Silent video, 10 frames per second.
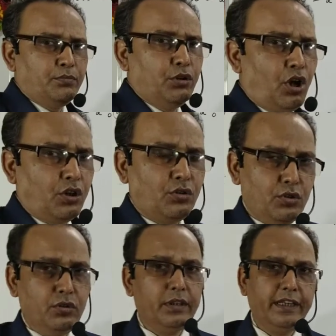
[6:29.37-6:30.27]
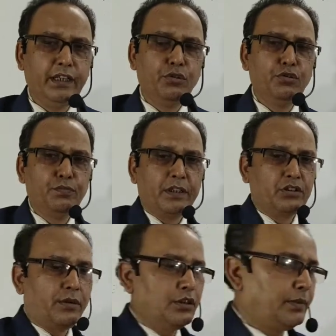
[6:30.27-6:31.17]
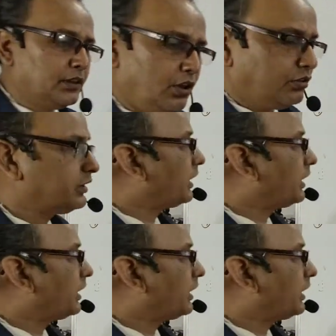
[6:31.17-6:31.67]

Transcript: নম্বর অঙ্ক এটা অনুপাত সমানুপাতের অঙ্ক